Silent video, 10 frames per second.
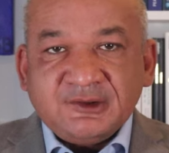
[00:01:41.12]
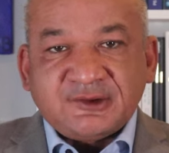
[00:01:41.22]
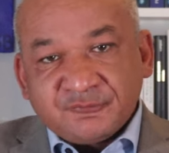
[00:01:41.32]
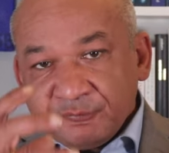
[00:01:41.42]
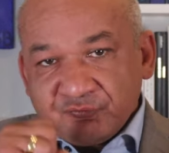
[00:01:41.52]

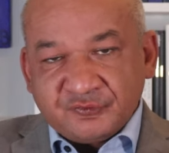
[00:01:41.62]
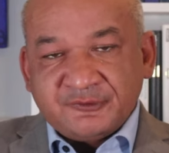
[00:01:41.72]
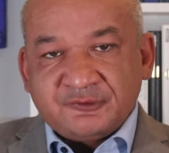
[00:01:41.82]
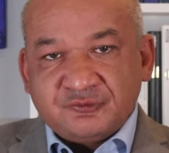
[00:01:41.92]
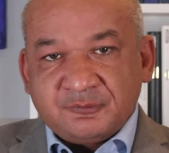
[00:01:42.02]
Das müssen wir uns
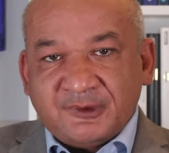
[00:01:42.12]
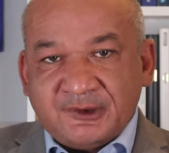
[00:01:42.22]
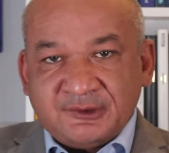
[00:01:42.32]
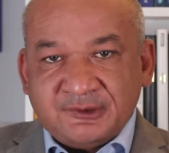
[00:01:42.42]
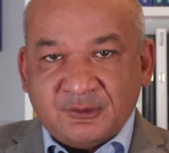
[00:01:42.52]
natürlich
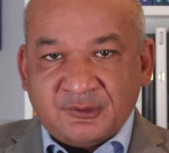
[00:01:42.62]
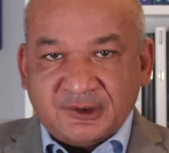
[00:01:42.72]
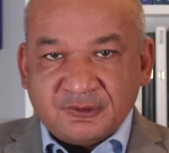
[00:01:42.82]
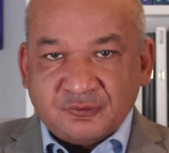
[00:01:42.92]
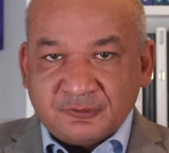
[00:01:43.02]
mal genauer
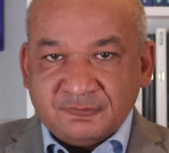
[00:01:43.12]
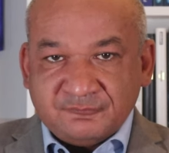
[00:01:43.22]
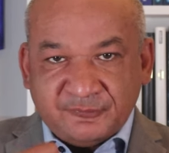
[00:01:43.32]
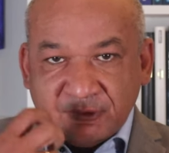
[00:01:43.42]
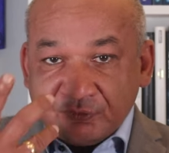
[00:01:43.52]
angucken.
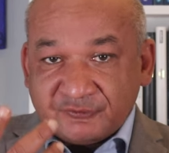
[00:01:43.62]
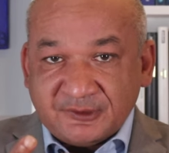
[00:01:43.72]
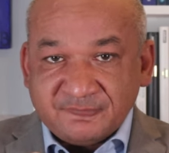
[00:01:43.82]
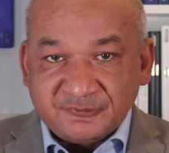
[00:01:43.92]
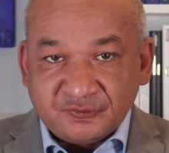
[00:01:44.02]

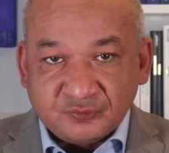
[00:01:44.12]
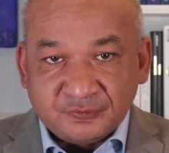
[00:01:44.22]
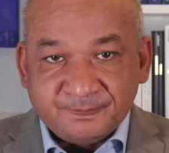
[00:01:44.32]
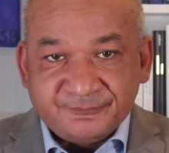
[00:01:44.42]
Verlustaversion.